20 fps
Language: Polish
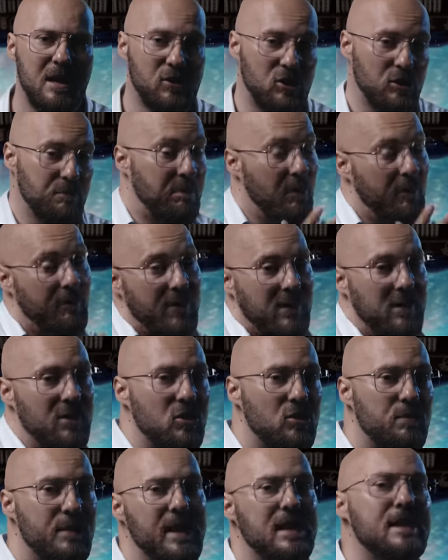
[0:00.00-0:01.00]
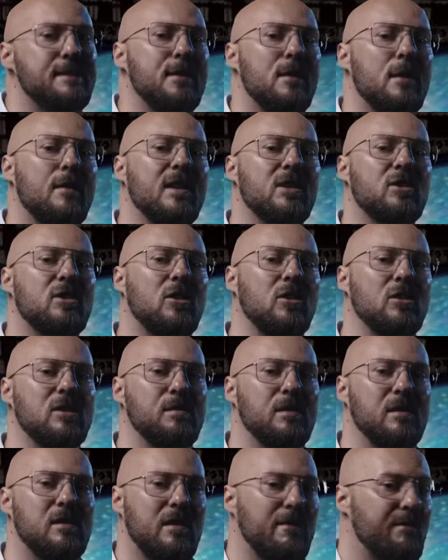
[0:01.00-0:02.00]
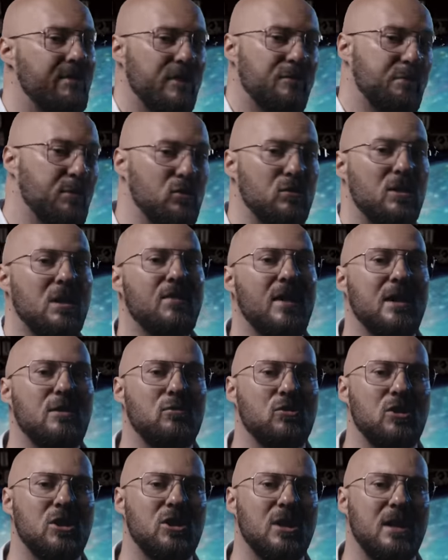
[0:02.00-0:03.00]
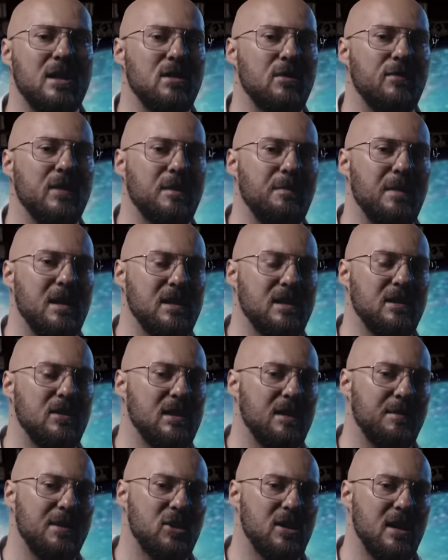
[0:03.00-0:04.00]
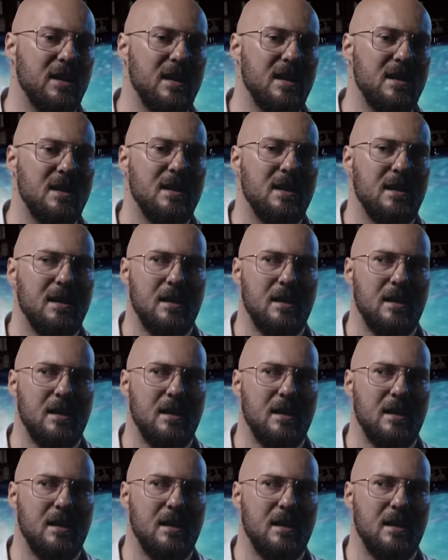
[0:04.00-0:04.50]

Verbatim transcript: Czy powinniśmy eksplorować kosmos w poszukiwaniu życia i nowych miejsc do zamieszkania?